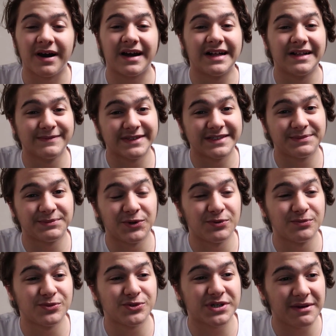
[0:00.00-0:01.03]
Bakalım nasıl bir
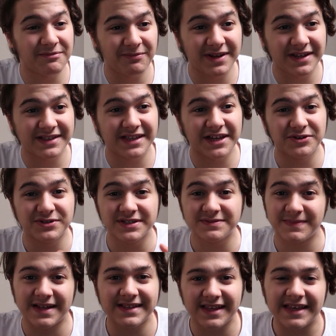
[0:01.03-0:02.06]
oyunmuş hep birlikte
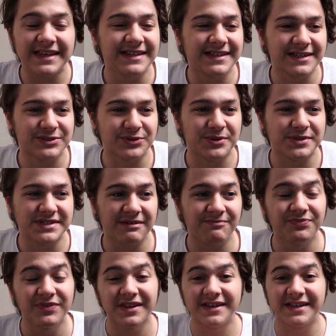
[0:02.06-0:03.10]
göreceğiz. Ben de ilk kez
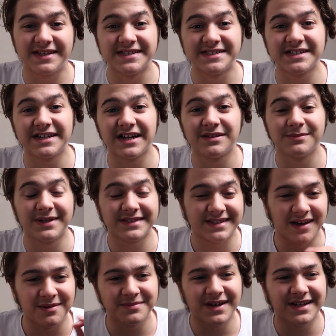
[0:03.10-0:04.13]
oynayacağım. İkinci kanalıma
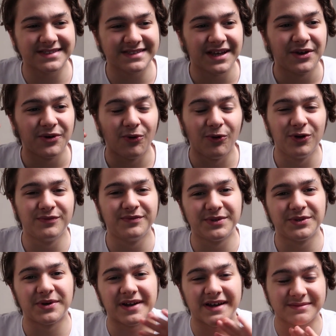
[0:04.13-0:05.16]
tam gaz oyun
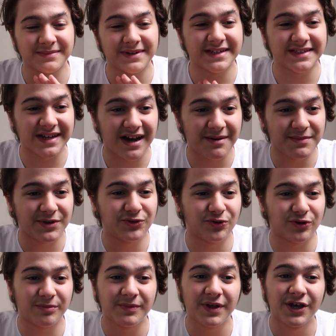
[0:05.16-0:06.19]
videoları atmaya devam
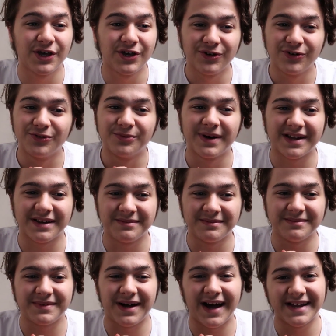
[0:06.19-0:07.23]
ediyorum. Umarım
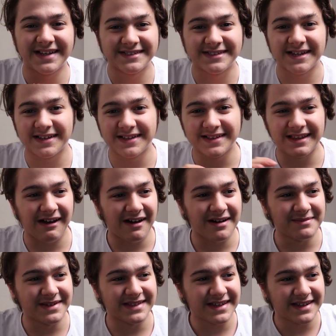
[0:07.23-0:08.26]
aynı şekilde
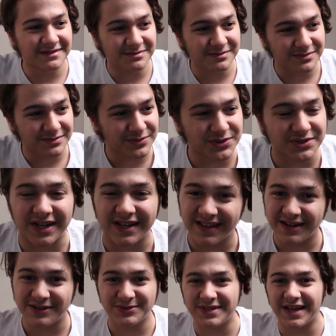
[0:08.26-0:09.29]
devam ederim. Bu
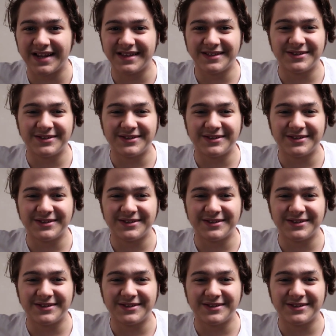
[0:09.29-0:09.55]
sıralar güzel